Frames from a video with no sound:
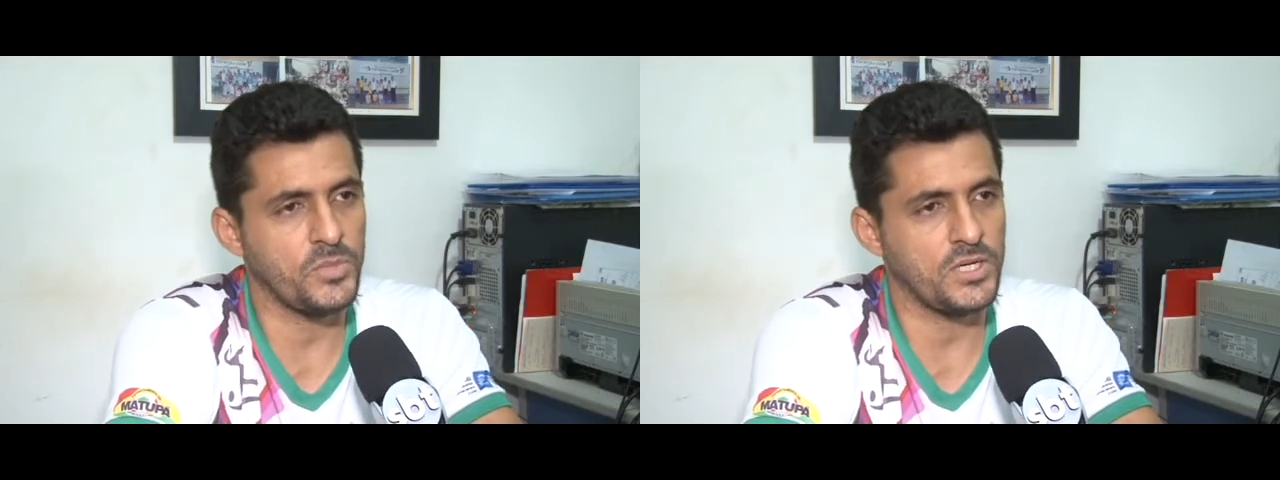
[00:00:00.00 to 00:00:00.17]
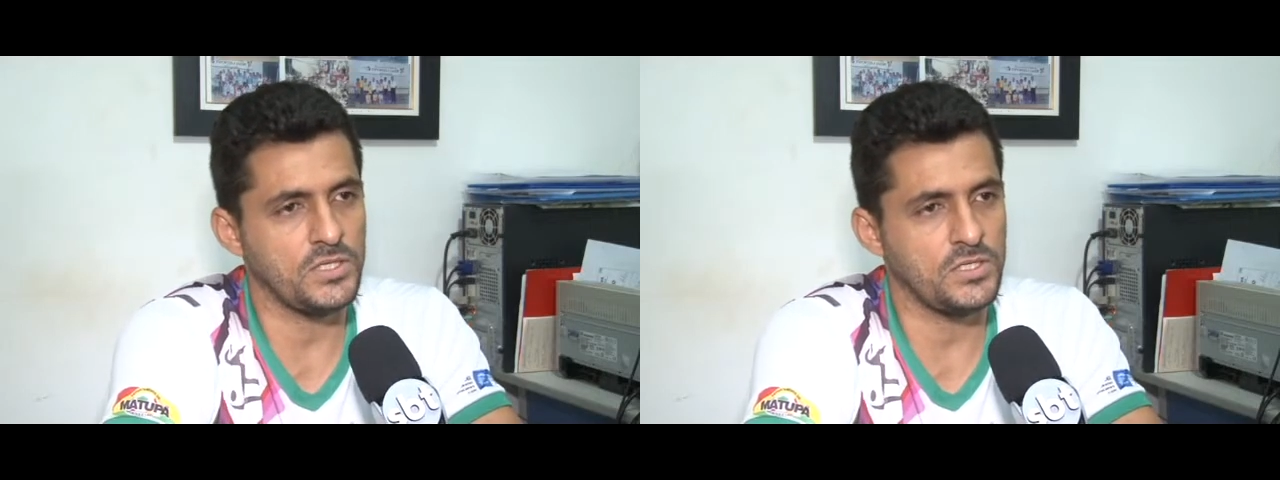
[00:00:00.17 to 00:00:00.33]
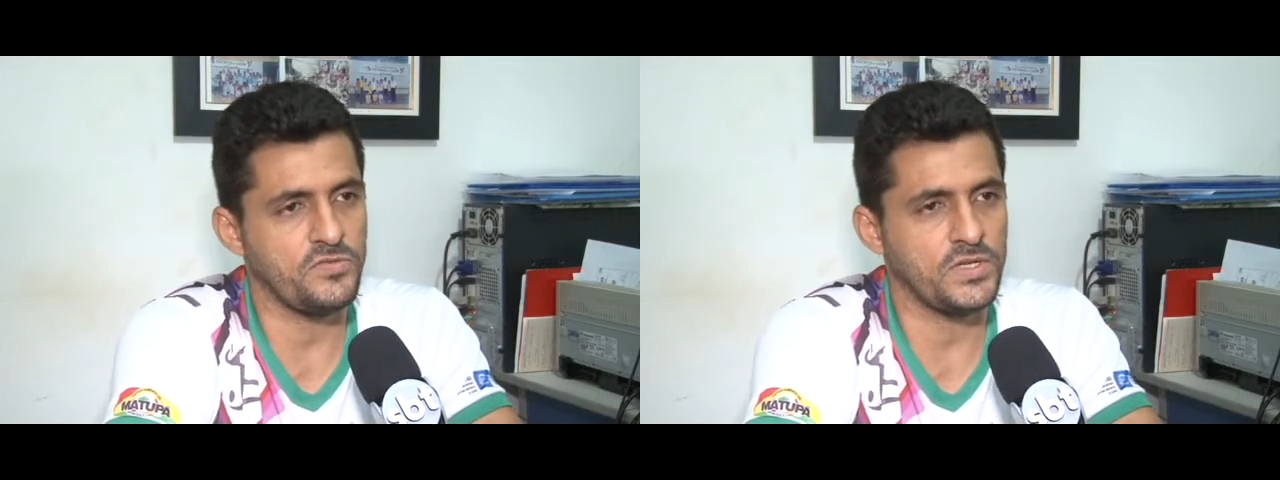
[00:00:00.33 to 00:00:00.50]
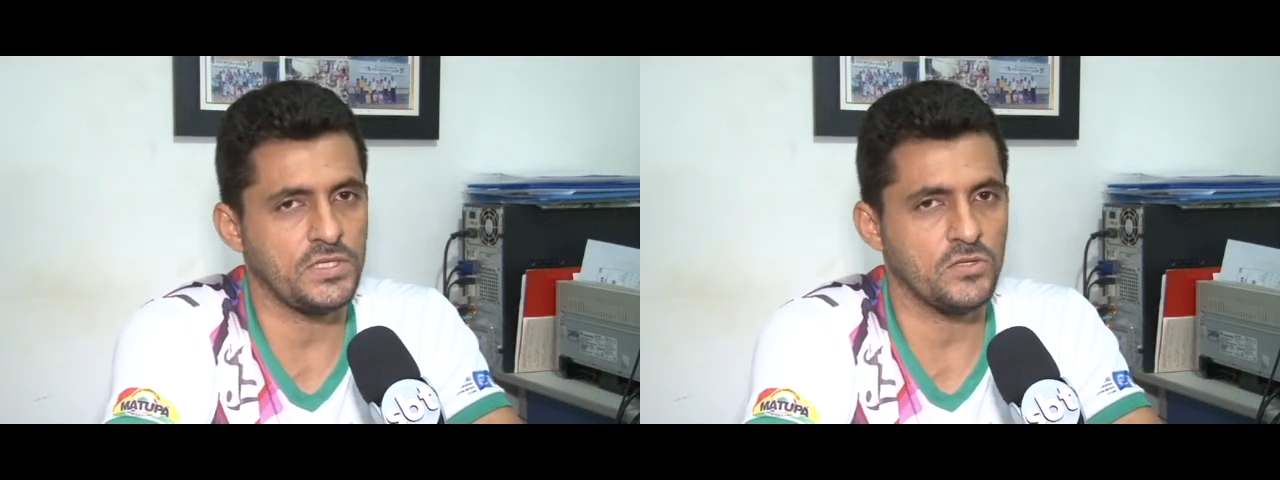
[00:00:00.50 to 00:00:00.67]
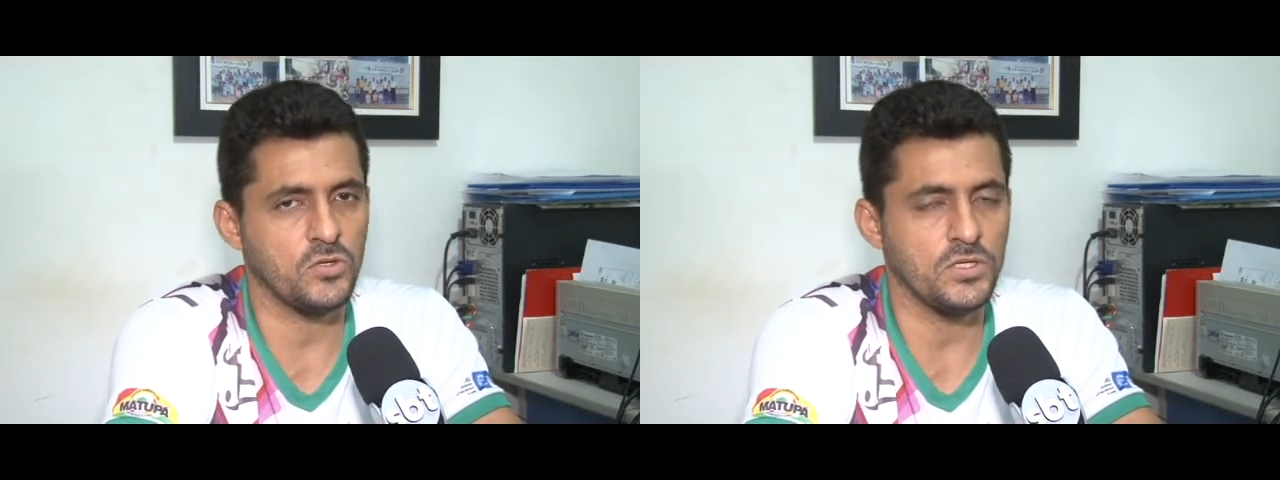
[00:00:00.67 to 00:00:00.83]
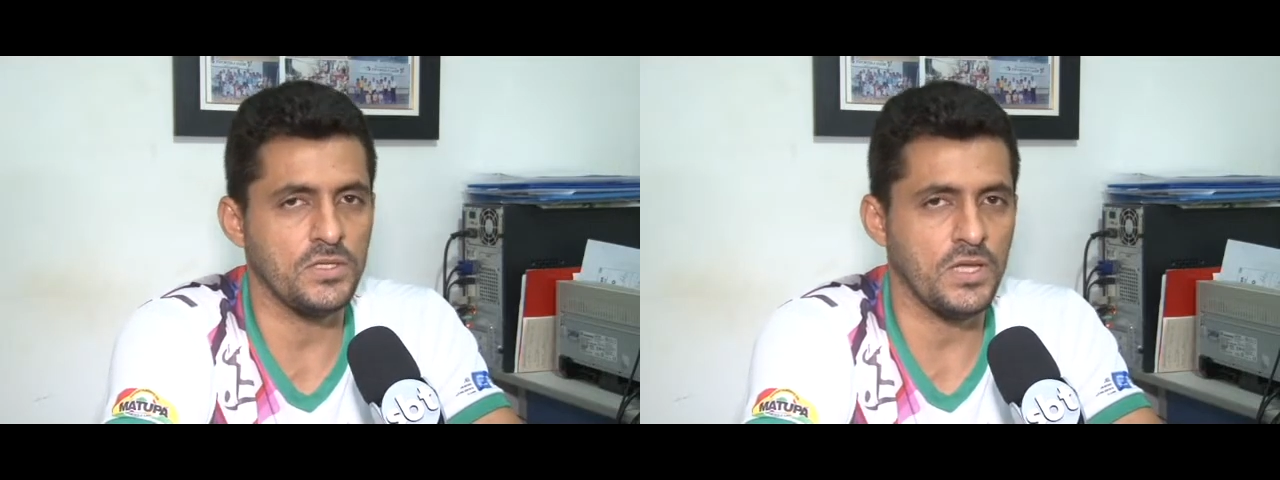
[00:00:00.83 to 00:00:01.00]
Para a gente fazer
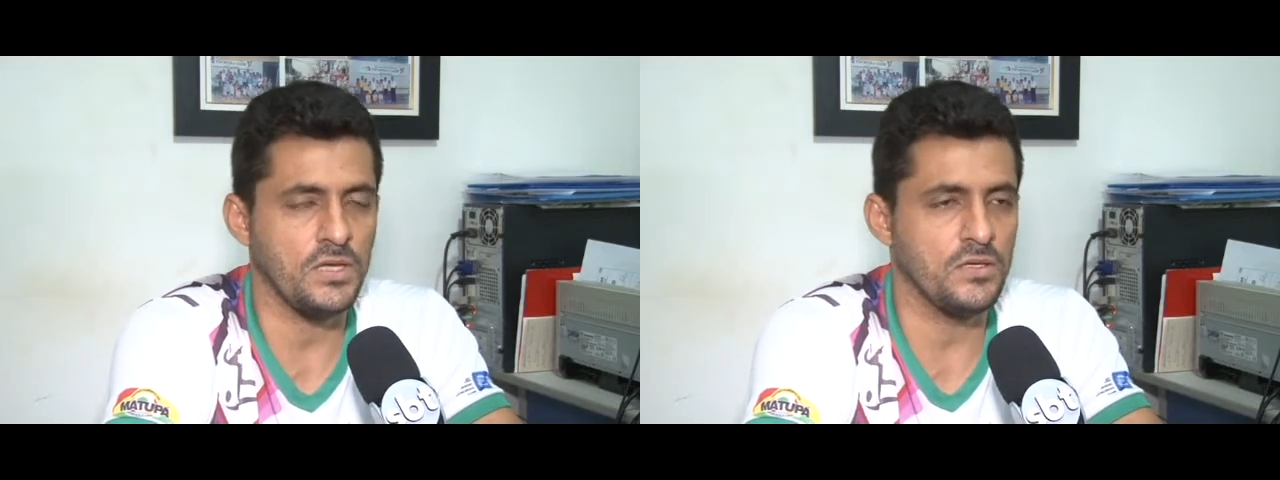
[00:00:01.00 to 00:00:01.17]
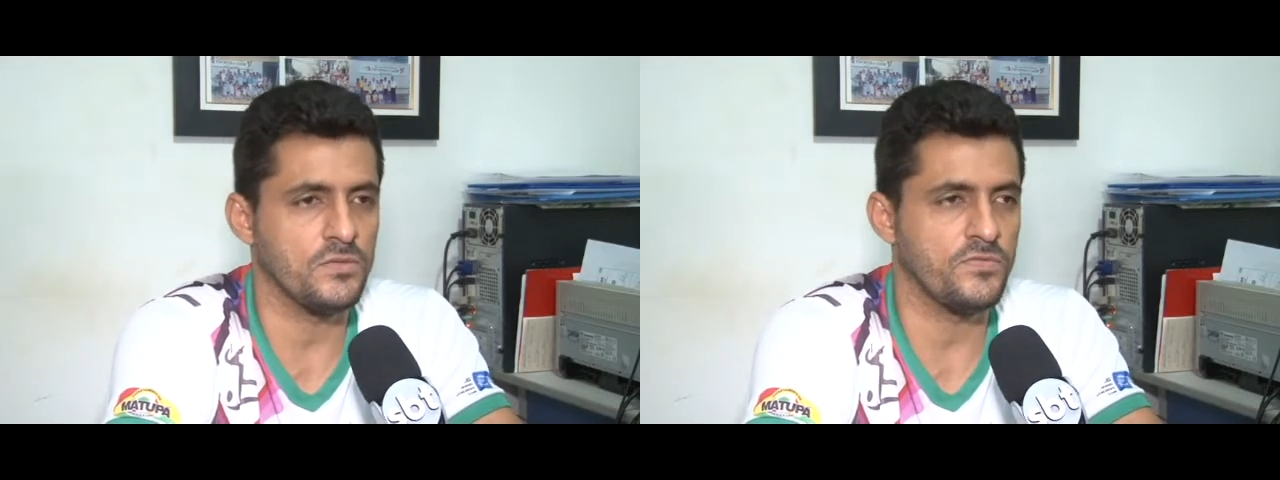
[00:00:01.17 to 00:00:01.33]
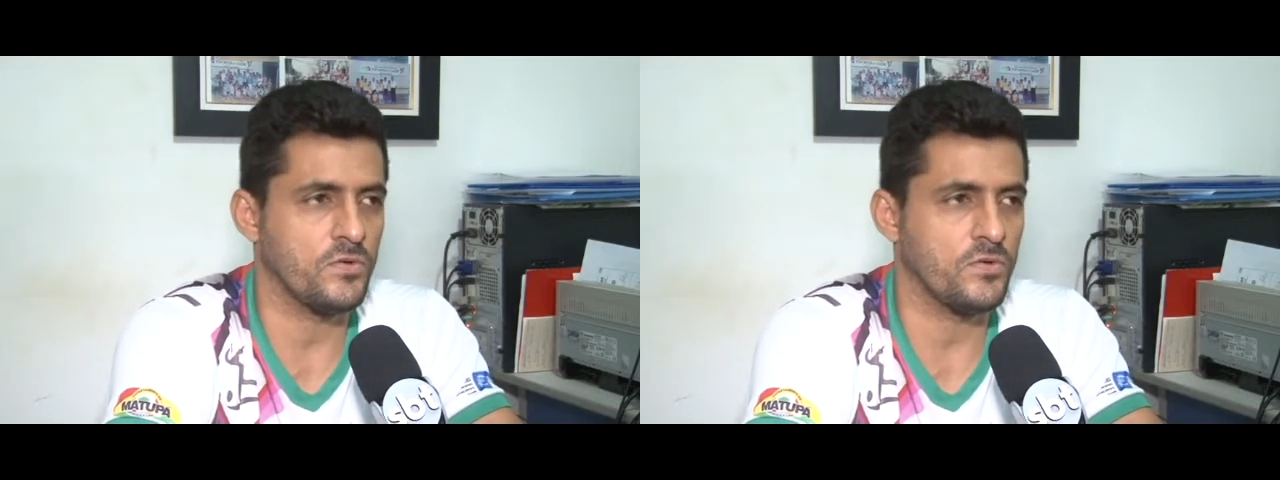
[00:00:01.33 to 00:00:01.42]
sorteio,